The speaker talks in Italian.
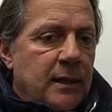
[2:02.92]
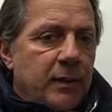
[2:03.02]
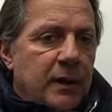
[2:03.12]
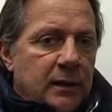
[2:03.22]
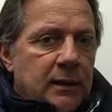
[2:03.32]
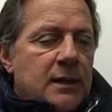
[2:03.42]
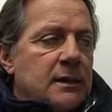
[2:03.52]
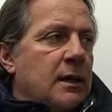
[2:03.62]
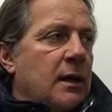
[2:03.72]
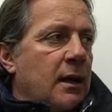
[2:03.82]
Zambe
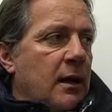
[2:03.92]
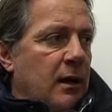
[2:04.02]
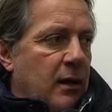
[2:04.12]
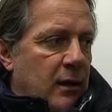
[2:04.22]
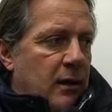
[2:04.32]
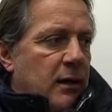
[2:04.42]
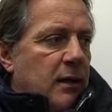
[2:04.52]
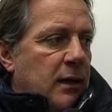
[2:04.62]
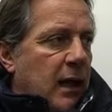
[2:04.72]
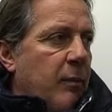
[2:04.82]
Tese
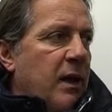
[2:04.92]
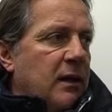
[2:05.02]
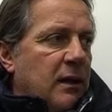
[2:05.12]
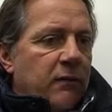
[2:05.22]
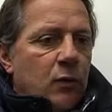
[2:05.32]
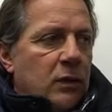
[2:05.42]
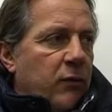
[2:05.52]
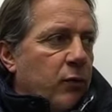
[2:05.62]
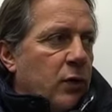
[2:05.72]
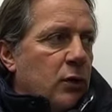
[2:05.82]
chiaramente è venuta
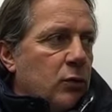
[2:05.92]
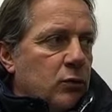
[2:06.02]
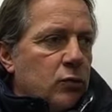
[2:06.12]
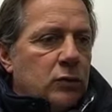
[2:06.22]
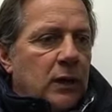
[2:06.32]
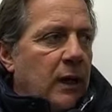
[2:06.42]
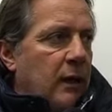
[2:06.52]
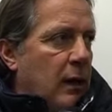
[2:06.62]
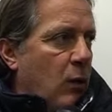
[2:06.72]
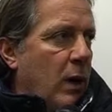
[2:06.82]
fuori con
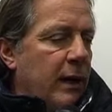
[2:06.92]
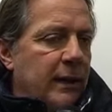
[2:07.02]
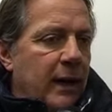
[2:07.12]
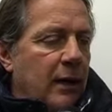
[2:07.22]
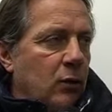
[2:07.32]
tutta la qualità,